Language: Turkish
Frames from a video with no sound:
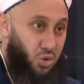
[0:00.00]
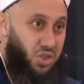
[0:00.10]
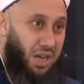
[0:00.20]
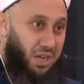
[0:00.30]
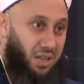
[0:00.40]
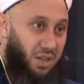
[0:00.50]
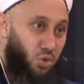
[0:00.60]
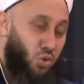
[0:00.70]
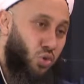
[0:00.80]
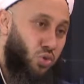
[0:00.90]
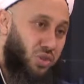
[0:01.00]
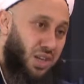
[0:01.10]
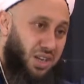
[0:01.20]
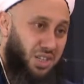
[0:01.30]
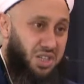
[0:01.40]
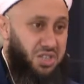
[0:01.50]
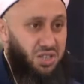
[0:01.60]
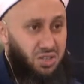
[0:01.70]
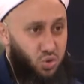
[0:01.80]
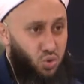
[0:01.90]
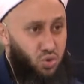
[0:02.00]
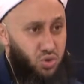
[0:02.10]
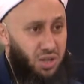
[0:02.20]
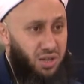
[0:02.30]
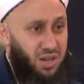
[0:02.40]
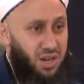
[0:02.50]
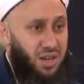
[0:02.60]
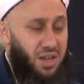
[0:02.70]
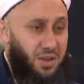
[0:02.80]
Özellikle o konuda arkadaşlarının sorularına